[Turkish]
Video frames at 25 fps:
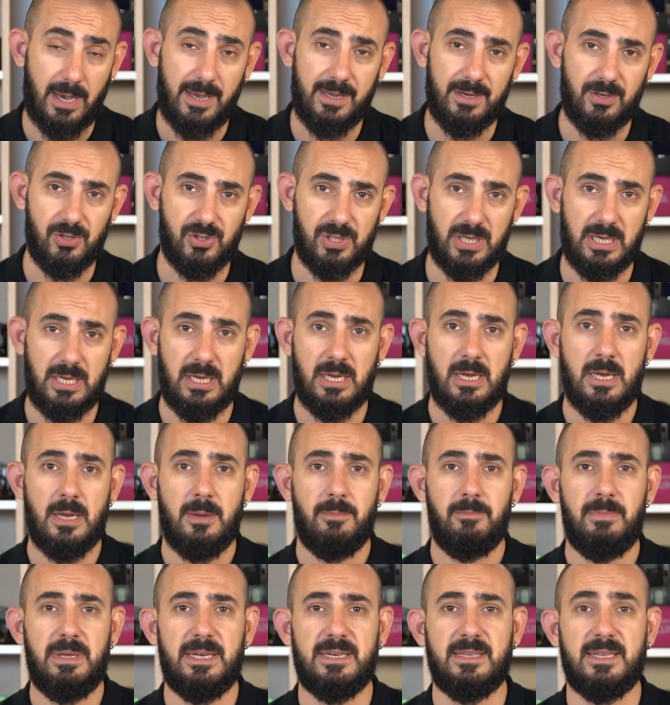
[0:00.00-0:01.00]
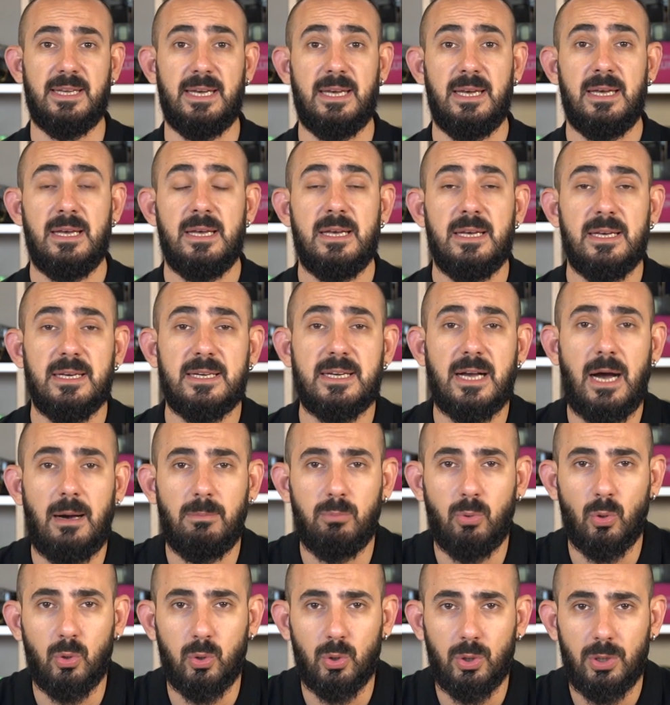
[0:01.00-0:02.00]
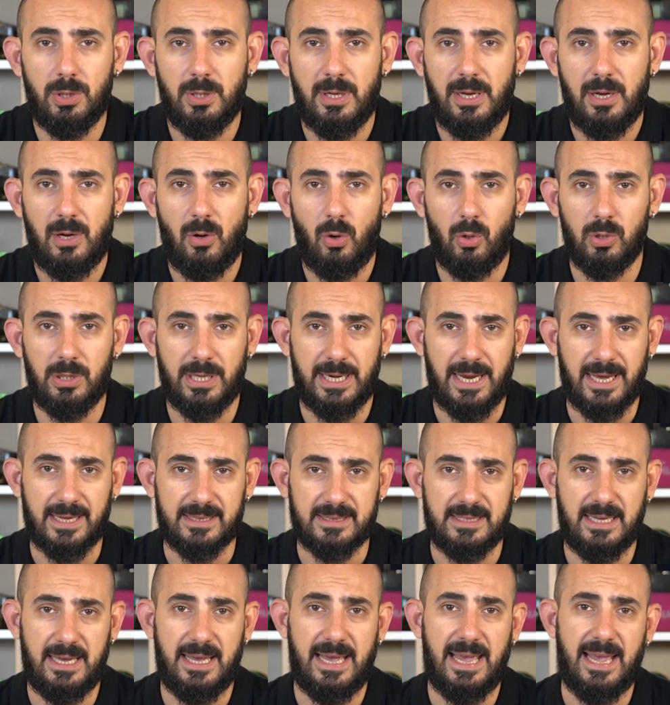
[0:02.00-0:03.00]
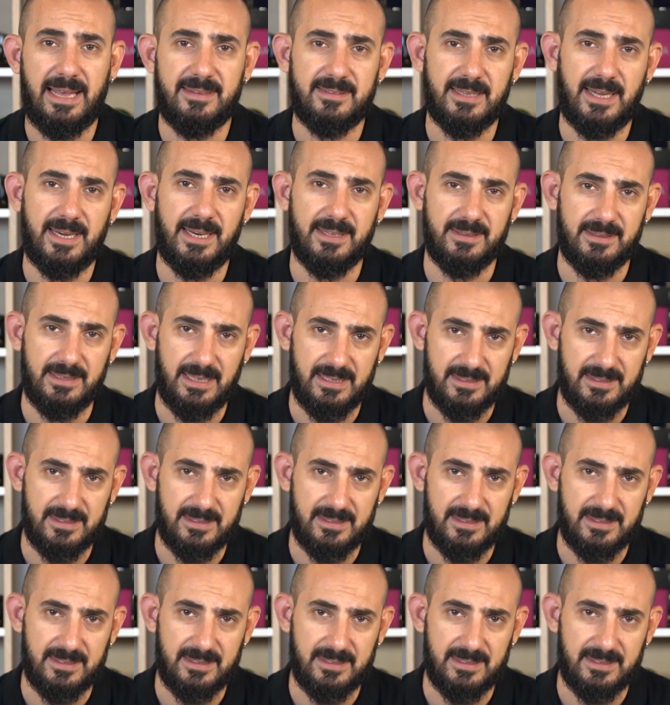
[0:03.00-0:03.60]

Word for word: Ayrıca bir de kablolu olarak da Ethernet